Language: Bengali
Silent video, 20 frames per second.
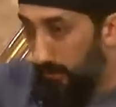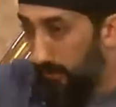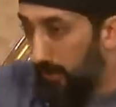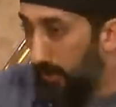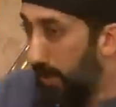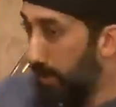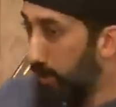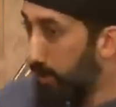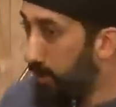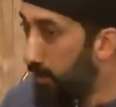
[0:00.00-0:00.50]

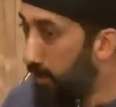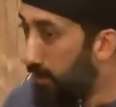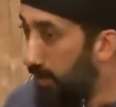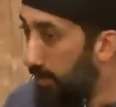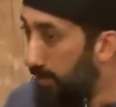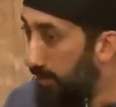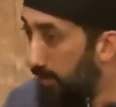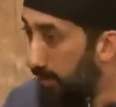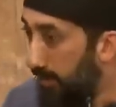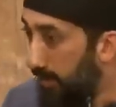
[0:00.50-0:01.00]
মাছি আসবে
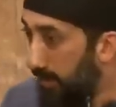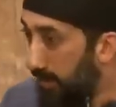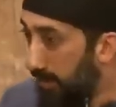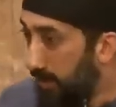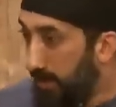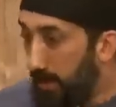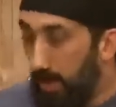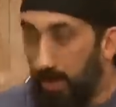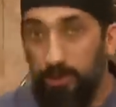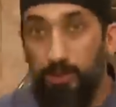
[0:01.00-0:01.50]

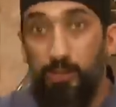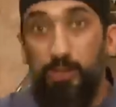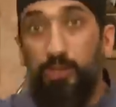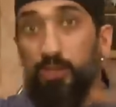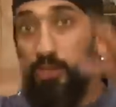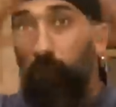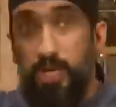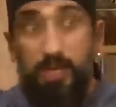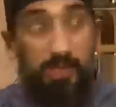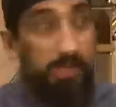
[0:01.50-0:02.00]
একটা
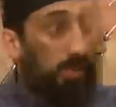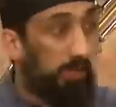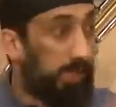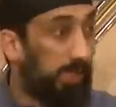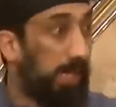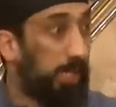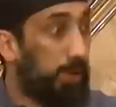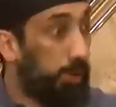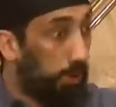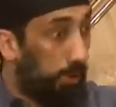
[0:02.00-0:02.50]
মাছি গিয়ে
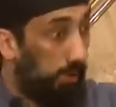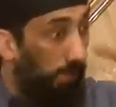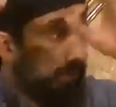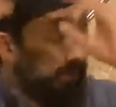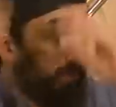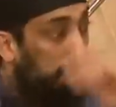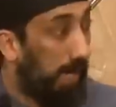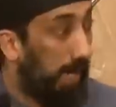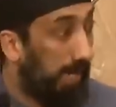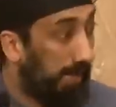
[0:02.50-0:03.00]
তাদের
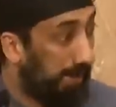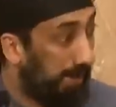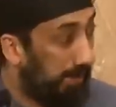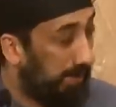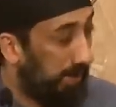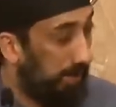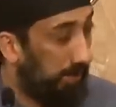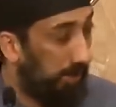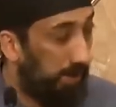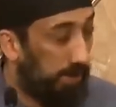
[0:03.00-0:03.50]
বিশাল মূর্তির
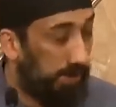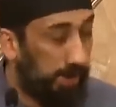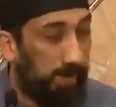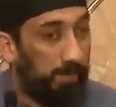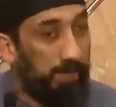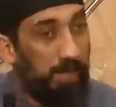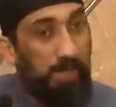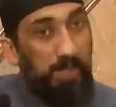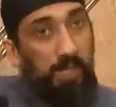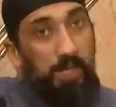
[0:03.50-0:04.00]
নাকের
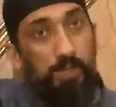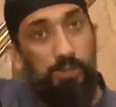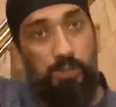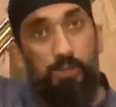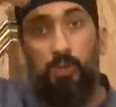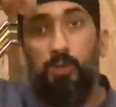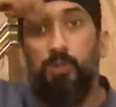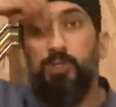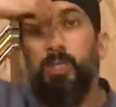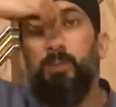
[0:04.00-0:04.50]
ডগায় গিয়ে
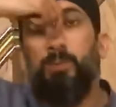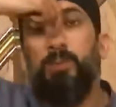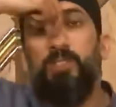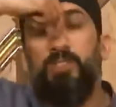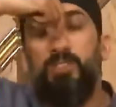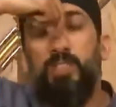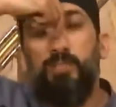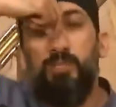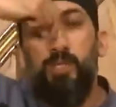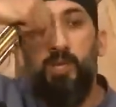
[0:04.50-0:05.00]
বসে
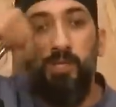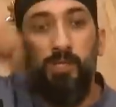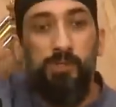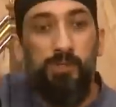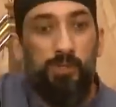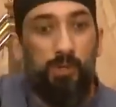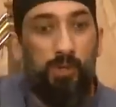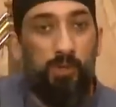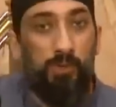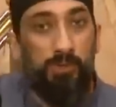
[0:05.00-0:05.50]
এই যে
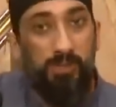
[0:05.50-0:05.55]
তোমার